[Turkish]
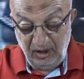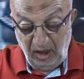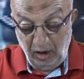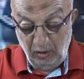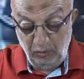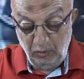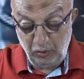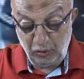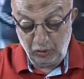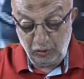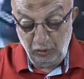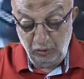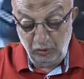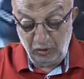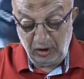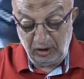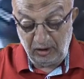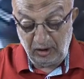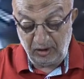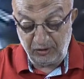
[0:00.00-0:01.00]
yağmur suyu
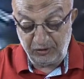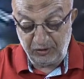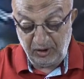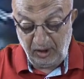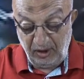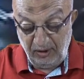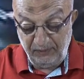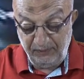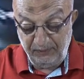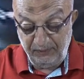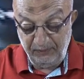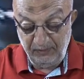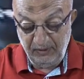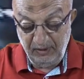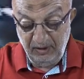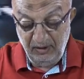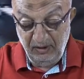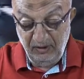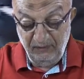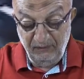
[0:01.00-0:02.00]
kadar saf
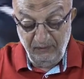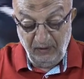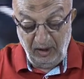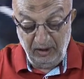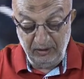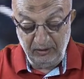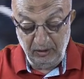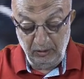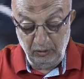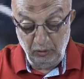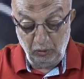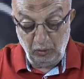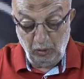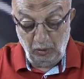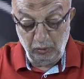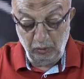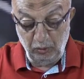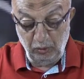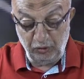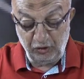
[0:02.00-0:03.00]
ve aydınlık
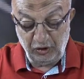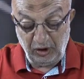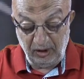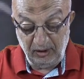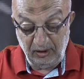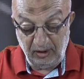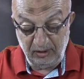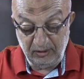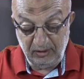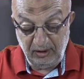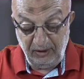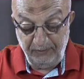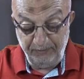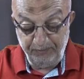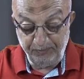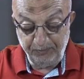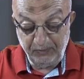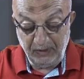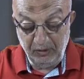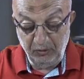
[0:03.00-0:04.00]
olduğu çağlarda
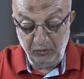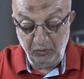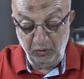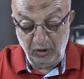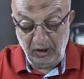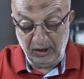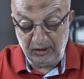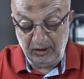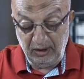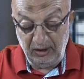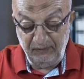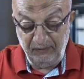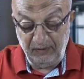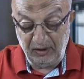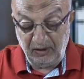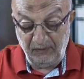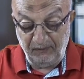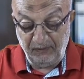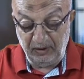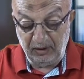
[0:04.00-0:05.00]
yürekleri ve
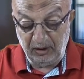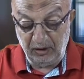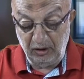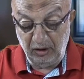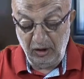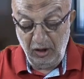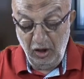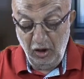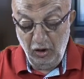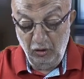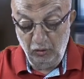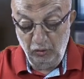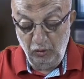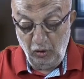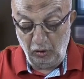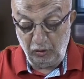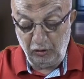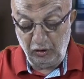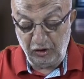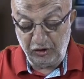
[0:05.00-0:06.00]
kafaları
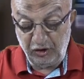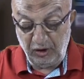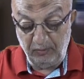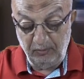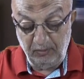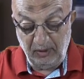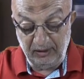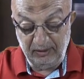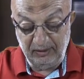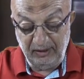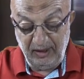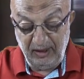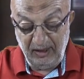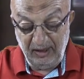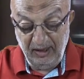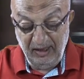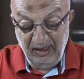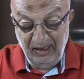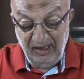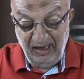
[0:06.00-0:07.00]
dört keşem
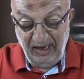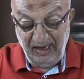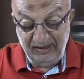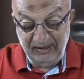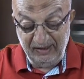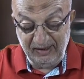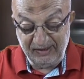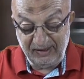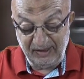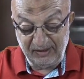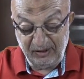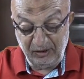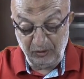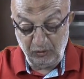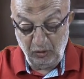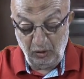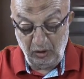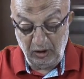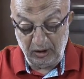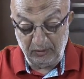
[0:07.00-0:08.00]
madde hendesesi
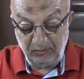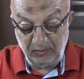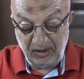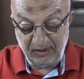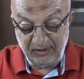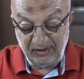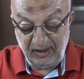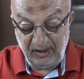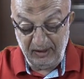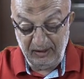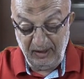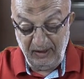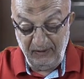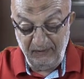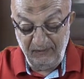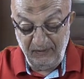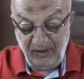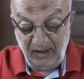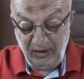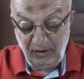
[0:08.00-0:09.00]
körletmezden
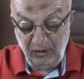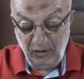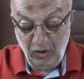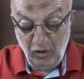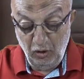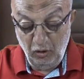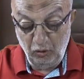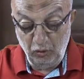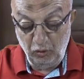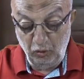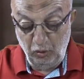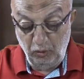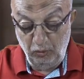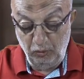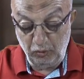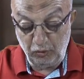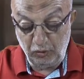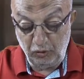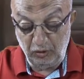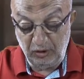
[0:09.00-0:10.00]
evvel
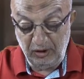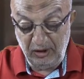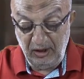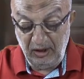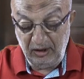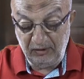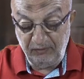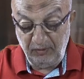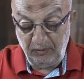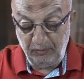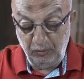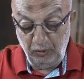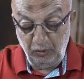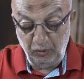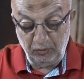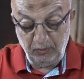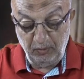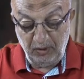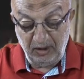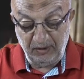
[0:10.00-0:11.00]
ruhumuzun ilk ve
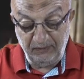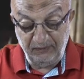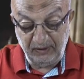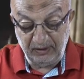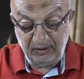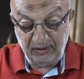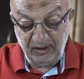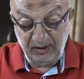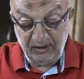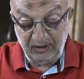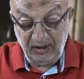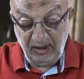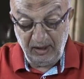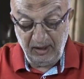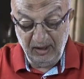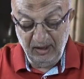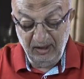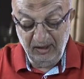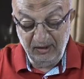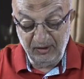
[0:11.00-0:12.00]
büyük
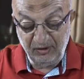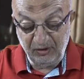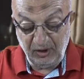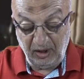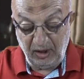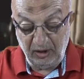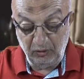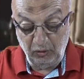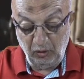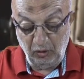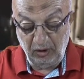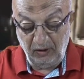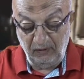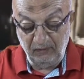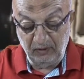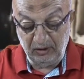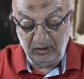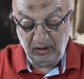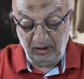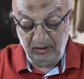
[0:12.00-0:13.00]
marifetlerine sahne
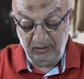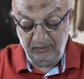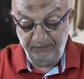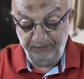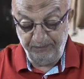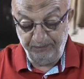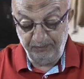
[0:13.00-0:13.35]
olan vatan.